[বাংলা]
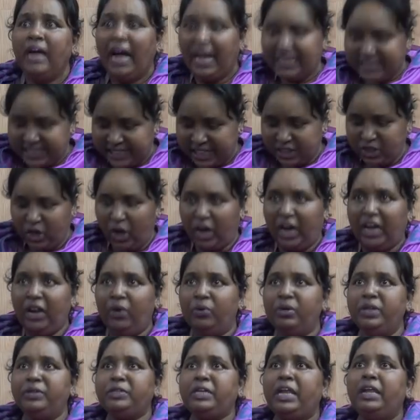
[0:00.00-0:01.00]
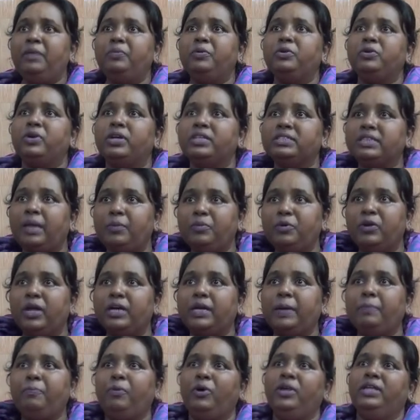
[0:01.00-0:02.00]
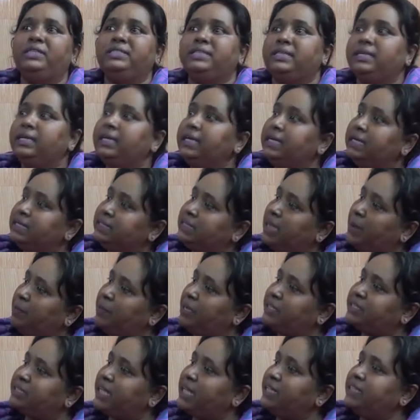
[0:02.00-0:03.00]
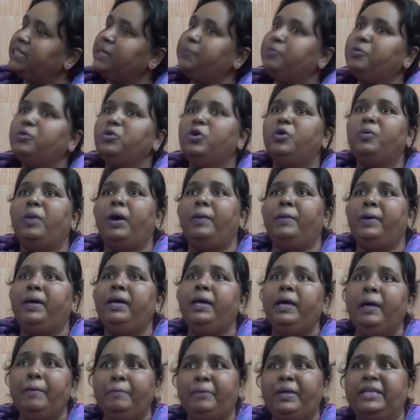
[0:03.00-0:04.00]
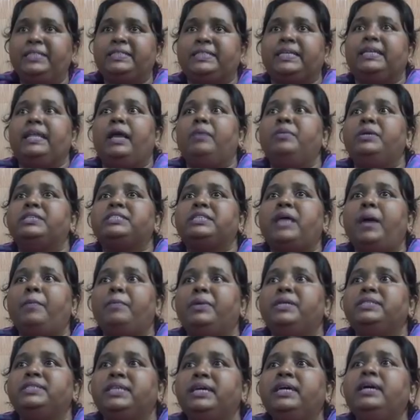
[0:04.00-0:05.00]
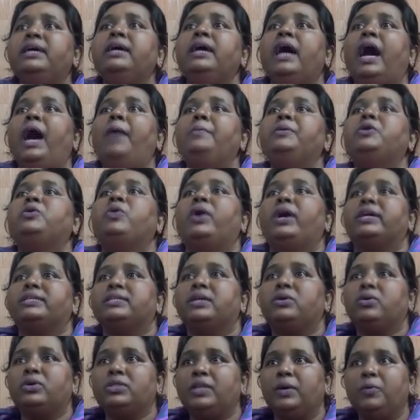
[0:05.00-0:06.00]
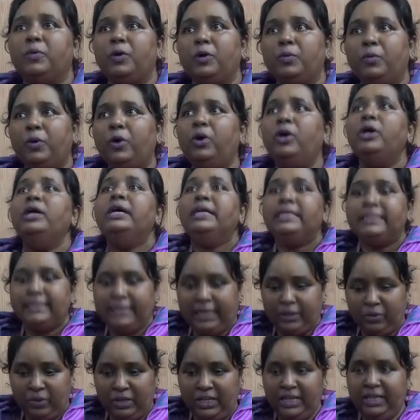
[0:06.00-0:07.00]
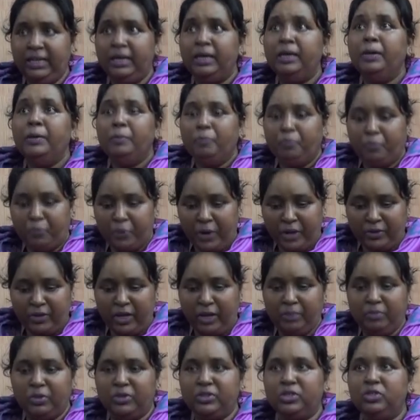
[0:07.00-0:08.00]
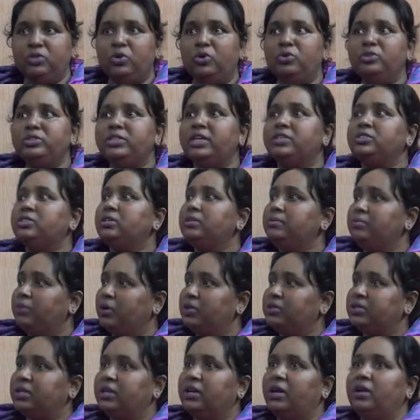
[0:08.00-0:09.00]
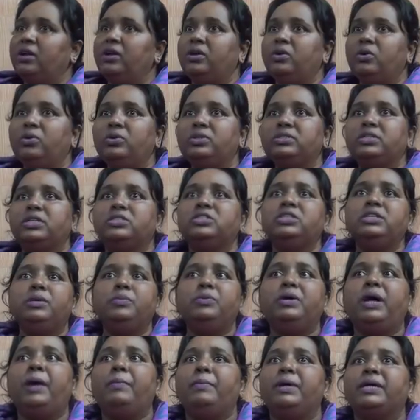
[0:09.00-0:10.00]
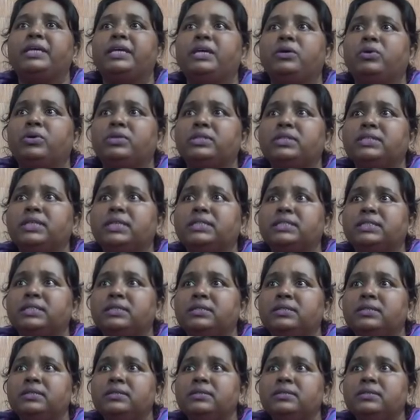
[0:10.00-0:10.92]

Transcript: আজকে সকালে উনি টেলিফোন করেছে আমি ওনাকে বলেছি যে আমরা শান্তিপূর্ণভাবে প্রেস ক্লাবের সামনে যে আমি কয়েকটা কথা বলবো যেগুলি প্রধানমন্ত্রীর অনুশাসন মন্ত্রণালয়ের অনুশাসন এবং আমরা কি করতে যাচ্ছি